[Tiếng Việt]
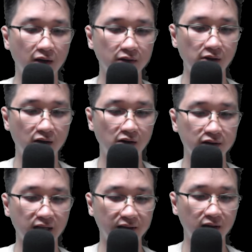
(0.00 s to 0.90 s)
được cường
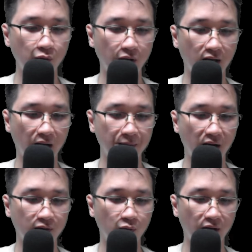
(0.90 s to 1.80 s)
giả Thương Huyền làm
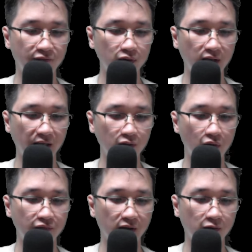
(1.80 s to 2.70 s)
bạn, Huyền Vũ Thái
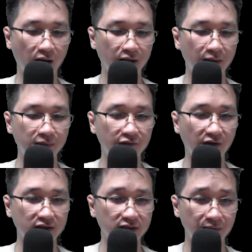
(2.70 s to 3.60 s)
Tổ vượt qua 50
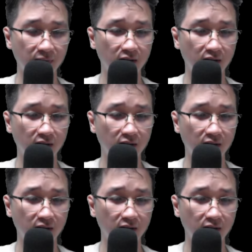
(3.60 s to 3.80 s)
vạn dặm,